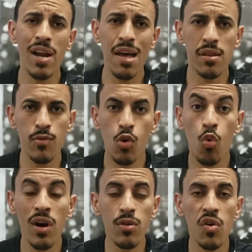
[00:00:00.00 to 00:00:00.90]
o Brasil, e
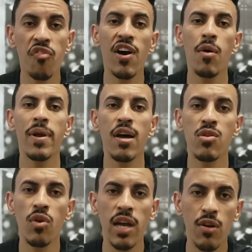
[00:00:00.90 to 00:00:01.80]
quando eu falo
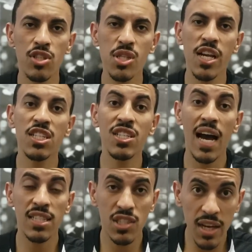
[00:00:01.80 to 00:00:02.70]
Brasil, quero dizer
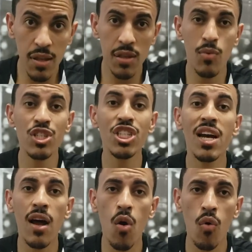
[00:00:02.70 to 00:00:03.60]
a, direção em
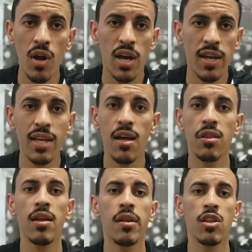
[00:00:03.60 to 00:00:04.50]
geral né, da
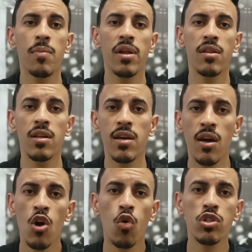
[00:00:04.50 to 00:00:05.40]
seleção brasileira.